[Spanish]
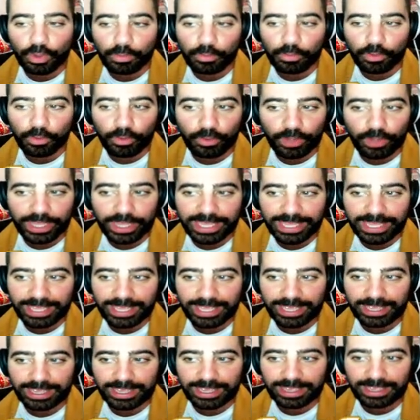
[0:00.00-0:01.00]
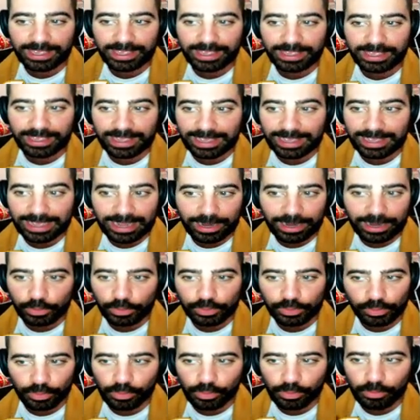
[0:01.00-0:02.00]
cómo he,
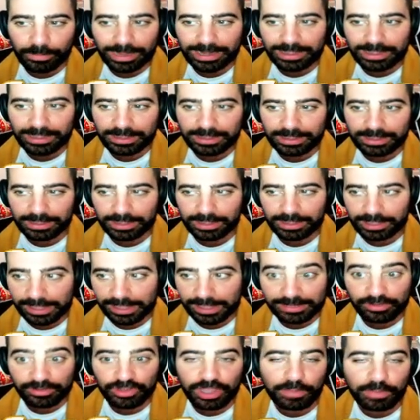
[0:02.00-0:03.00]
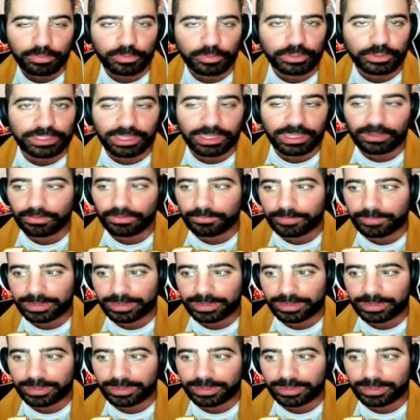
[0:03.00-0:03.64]
ganado todo, ¿vale? Y estoy apuntado.